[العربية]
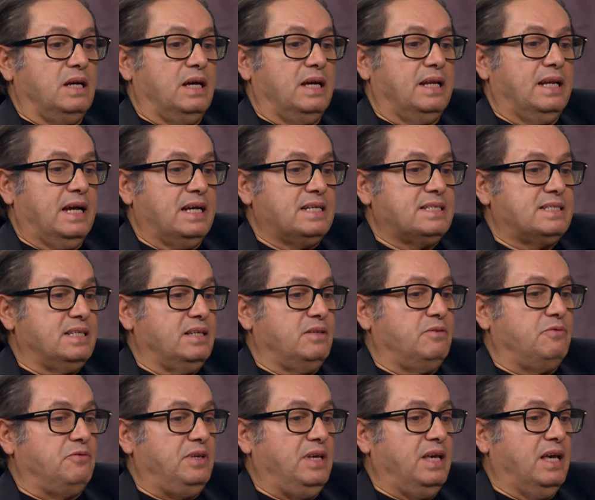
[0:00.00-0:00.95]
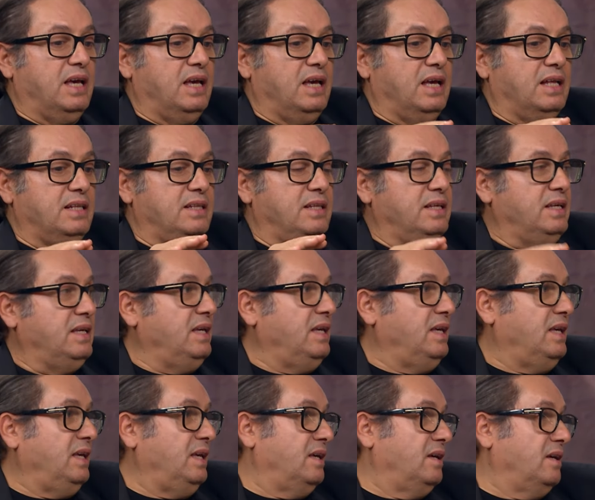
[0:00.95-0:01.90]
انا حسيت فيها قد
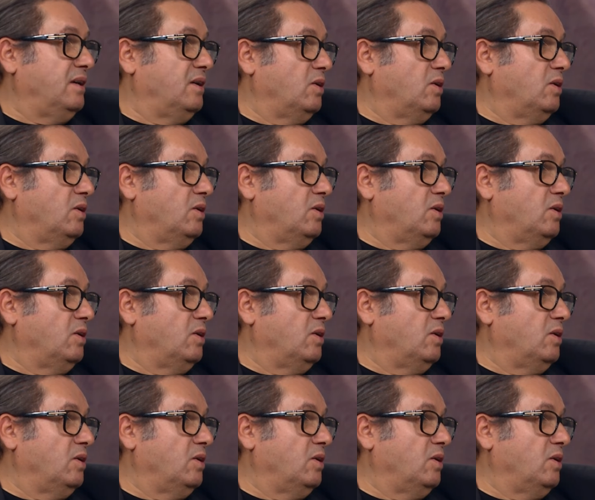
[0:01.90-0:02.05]
ايه